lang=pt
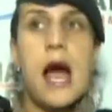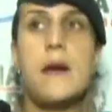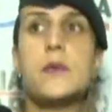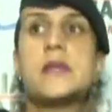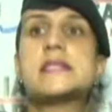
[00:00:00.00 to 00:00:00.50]

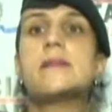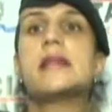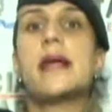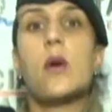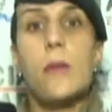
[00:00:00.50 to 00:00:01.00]
A Polícia
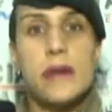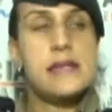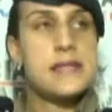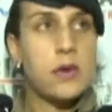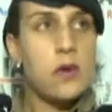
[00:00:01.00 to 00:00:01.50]
Militar
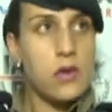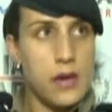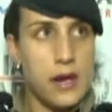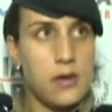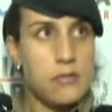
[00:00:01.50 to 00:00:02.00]
compareceu ao
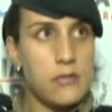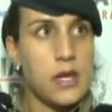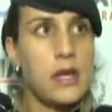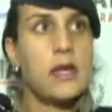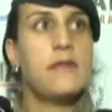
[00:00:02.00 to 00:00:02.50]
local
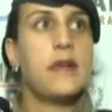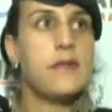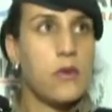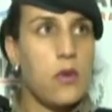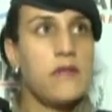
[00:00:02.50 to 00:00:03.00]
e
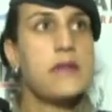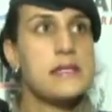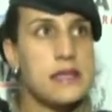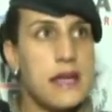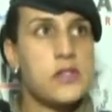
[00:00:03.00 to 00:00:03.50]
verificou a
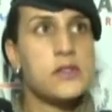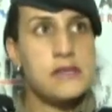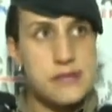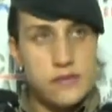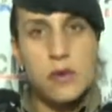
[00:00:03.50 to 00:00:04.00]
veracidade
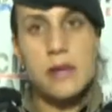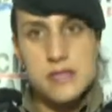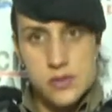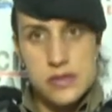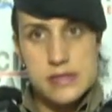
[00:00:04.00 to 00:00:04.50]
dessas
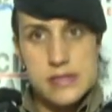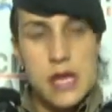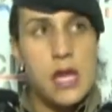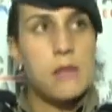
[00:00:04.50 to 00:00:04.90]
informações.